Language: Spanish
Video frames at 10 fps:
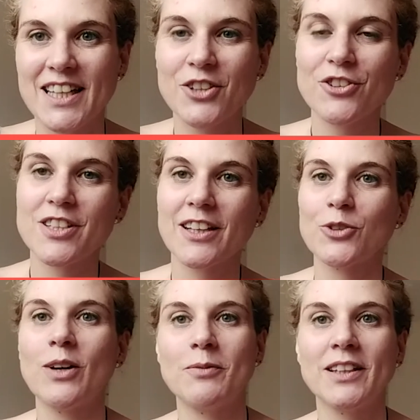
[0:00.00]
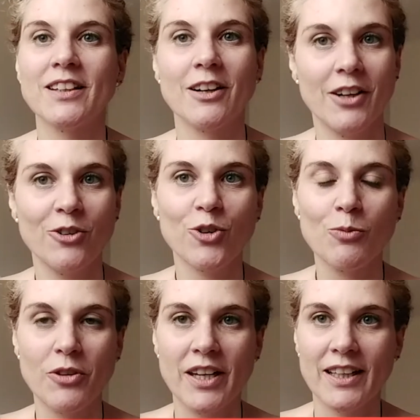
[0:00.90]
años y actualmente trabajo
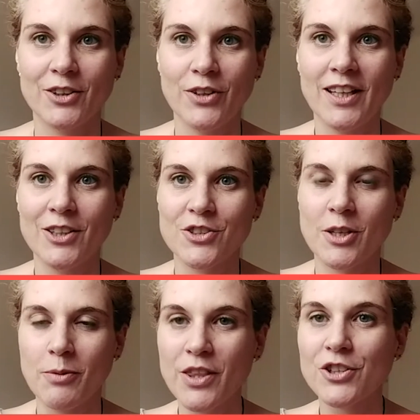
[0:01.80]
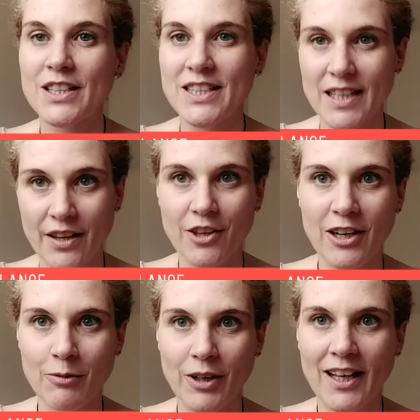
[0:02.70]
como directora de los servicios de inserción
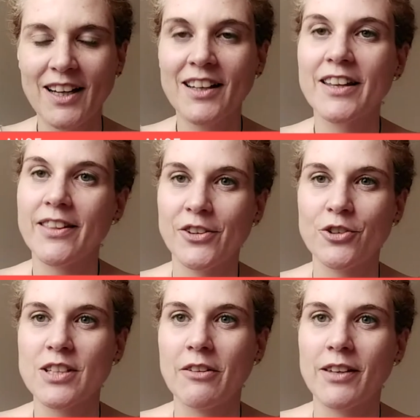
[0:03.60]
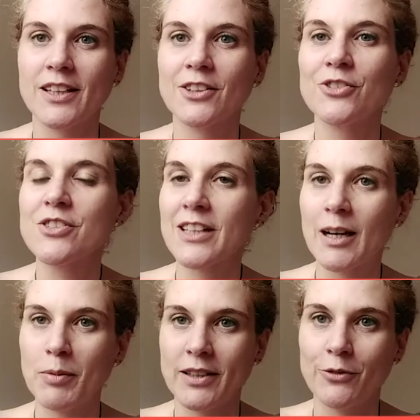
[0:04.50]
laboral y centros abiertos de
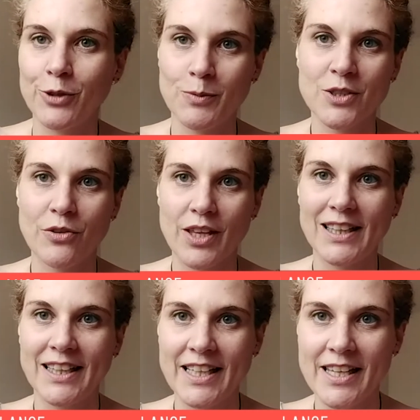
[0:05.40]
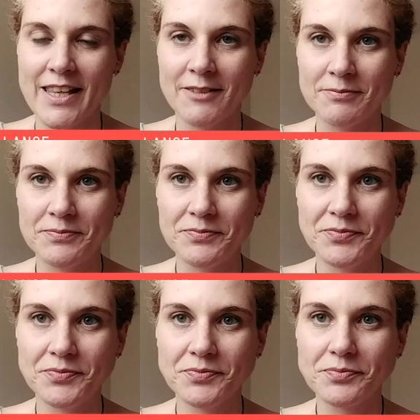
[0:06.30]
la plataforma social de Lleida.
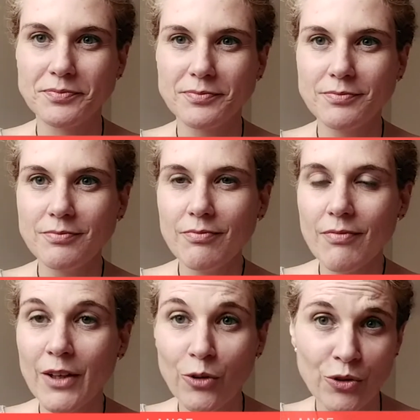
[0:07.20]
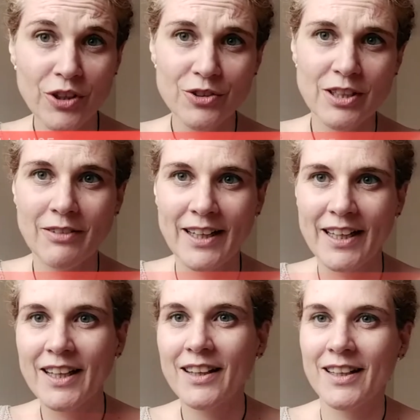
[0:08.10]
Hoy os
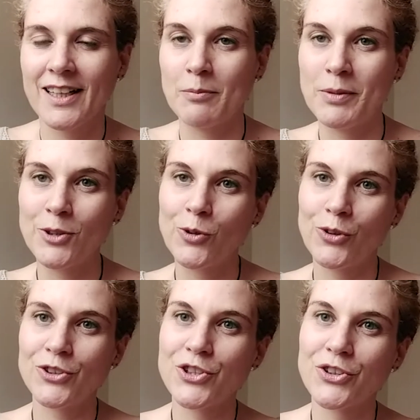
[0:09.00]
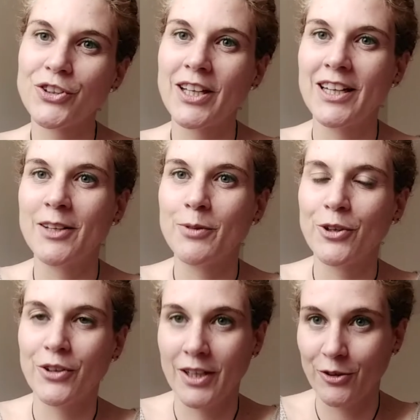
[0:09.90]
hablaré del capítulo 8 del
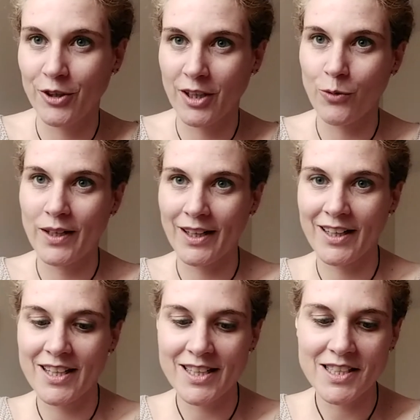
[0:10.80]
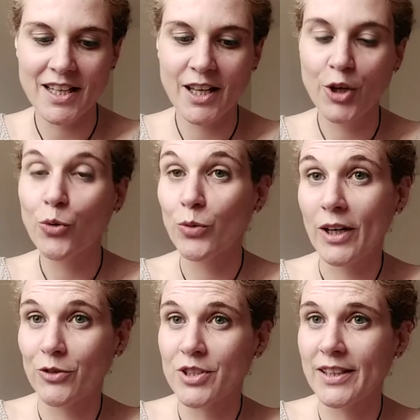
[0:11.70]
libro de Jorge Juan Reyes,
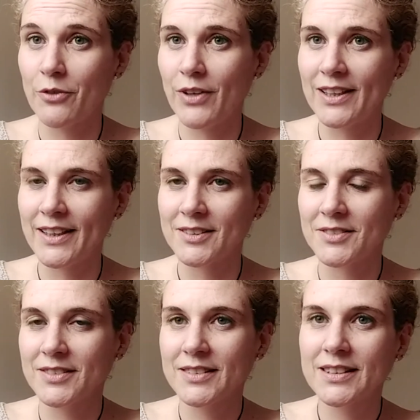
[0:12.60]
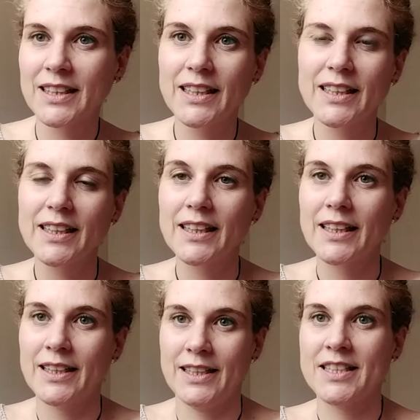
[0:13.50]
Una cosa te falta.
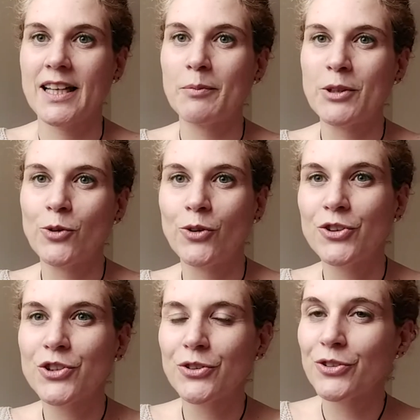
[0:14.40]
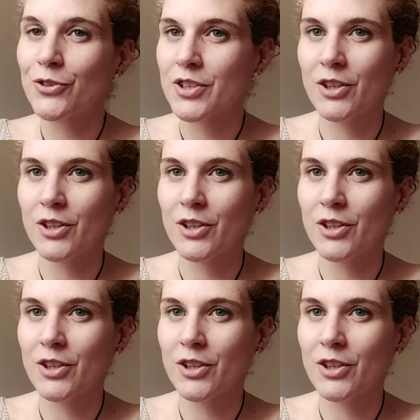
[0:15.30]
En este capítulo 8 nos